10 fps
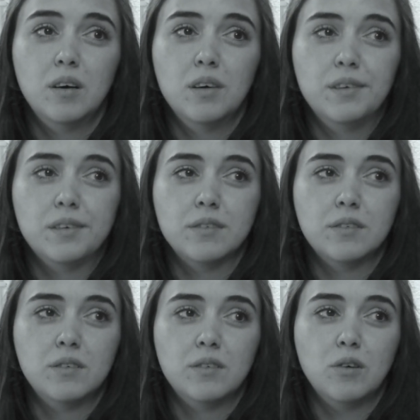Ee,
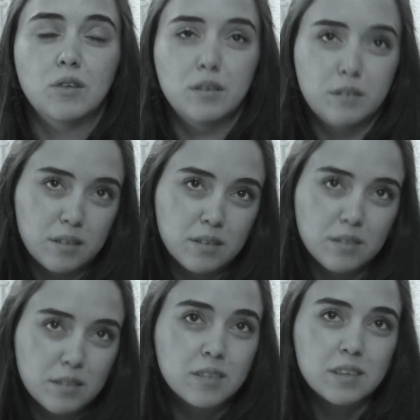ona
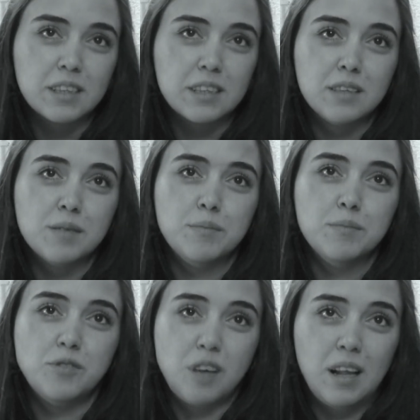
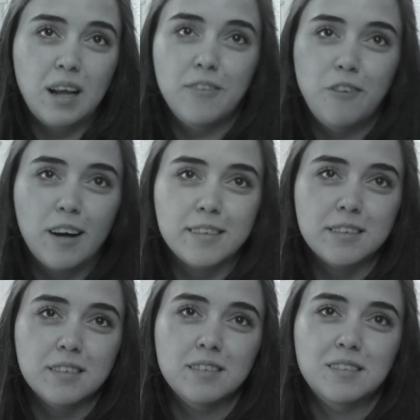kızdığım şeyler
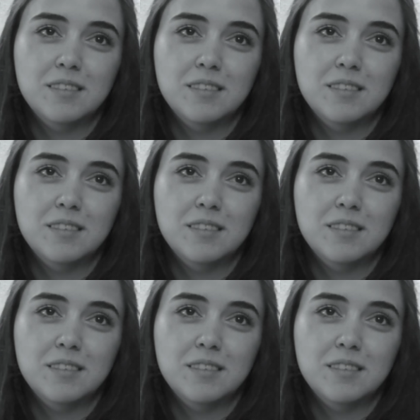vardı.